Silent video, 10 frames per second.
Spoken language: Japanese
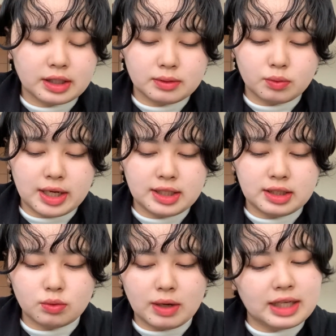と
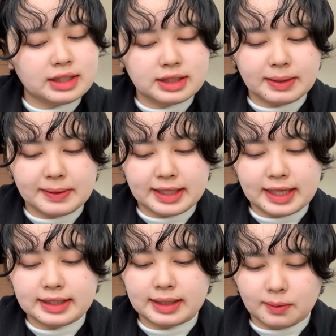ワインワインではな
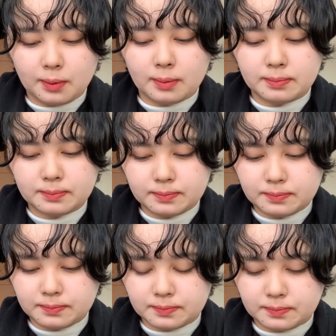いけど
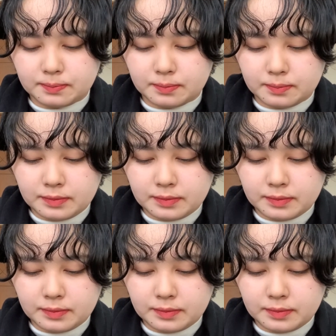うん